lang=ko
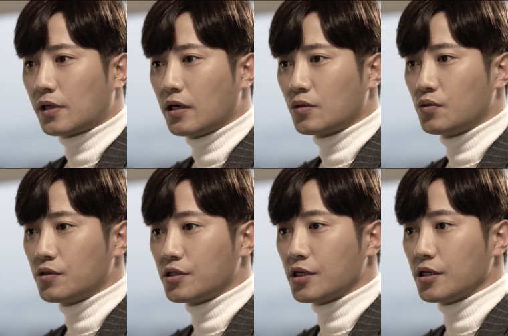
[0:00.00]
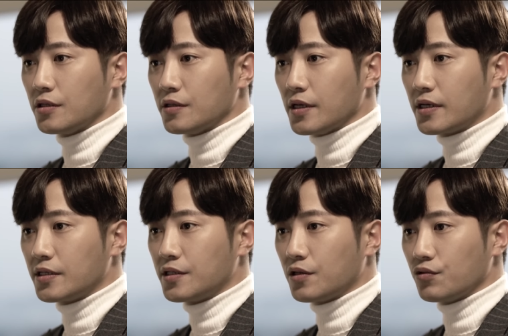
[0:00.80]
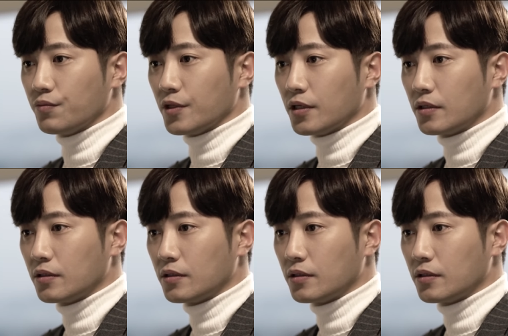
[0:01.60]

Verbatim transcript: 칼 꽂을 자리는 내가 찍어줍니다.